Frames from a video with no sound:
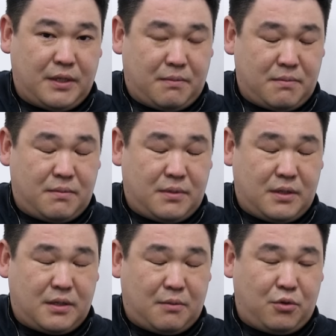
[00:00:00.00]
этим,
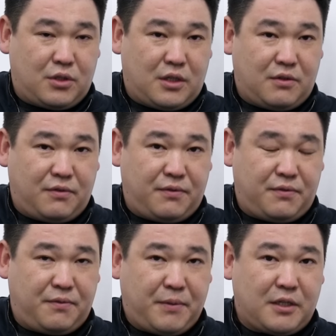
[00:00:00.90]
э, работал
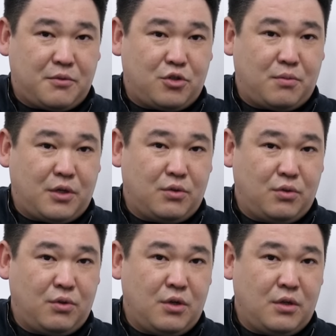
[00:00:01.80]
в пятом-шестом
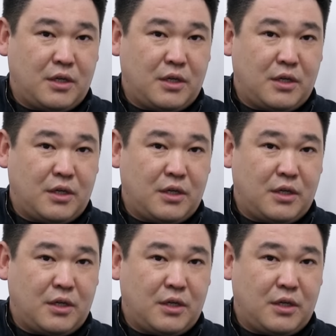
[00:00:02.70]
году,